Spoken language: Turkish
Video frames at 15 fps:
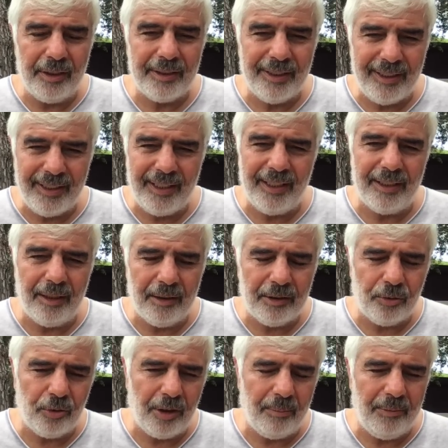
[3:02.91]
SDG'de,
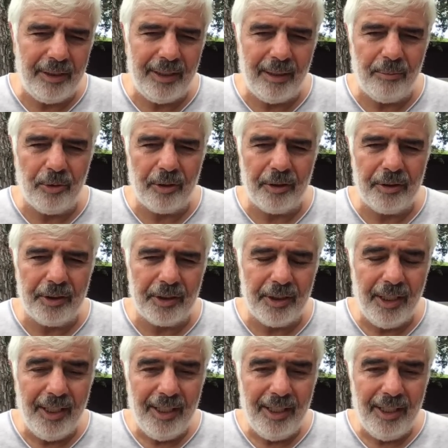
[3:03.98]
Suriye Milli Demokratik